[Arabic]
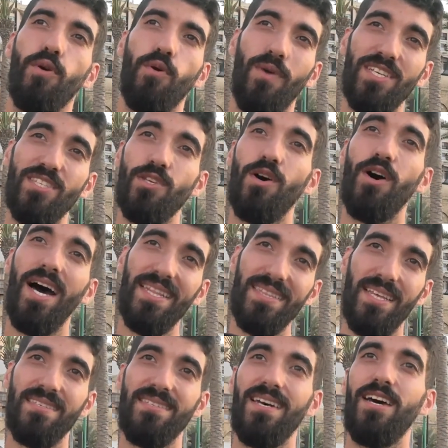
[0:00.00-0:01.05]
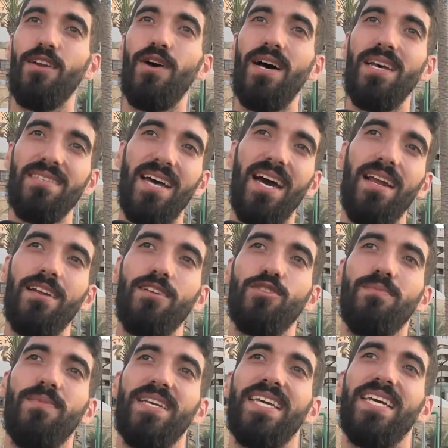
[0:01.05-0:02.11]
ويوزعوا حتى صاروا اسعار
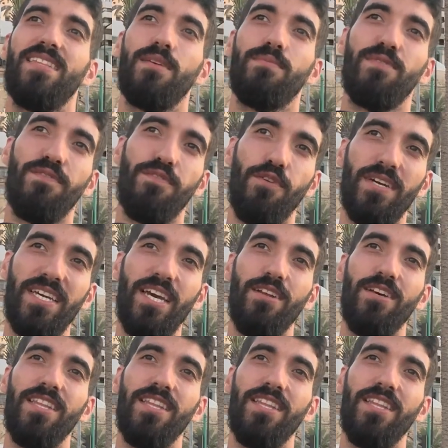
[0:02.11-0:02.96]
الجمله كانت بتفرق كانوا